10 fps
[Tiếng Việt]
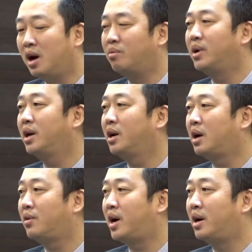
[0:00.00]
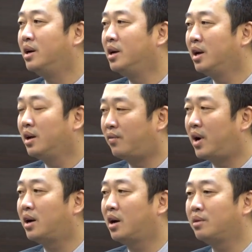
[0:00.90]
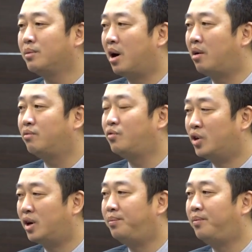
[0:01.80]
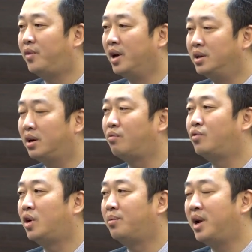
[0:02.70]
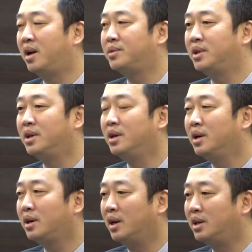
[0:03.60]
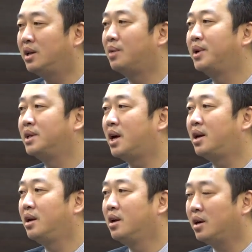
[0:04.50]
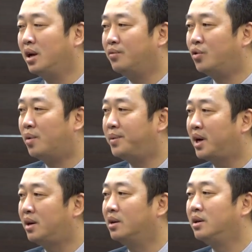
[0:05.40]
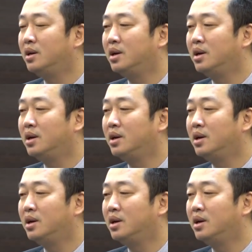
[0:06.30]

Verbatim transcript: học ngay cao đẳng và các bậc học phù hợp hình thức học phù hợp để làm gì để tiết kiệm thời gian để phù hợp năng lực